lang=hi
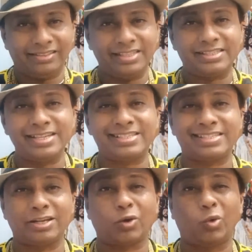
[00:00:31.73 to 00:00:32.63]
दिस इज
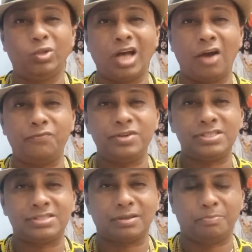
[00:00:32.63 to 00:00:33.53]
खुदा
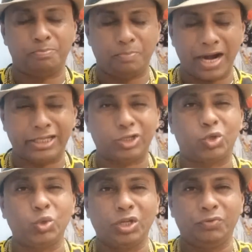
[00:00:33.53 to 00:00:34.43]
हाफिज पार्ट
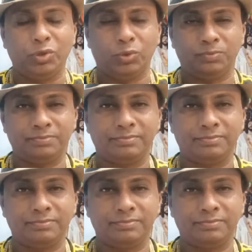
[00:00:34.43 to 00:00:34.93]
टू रिव्यू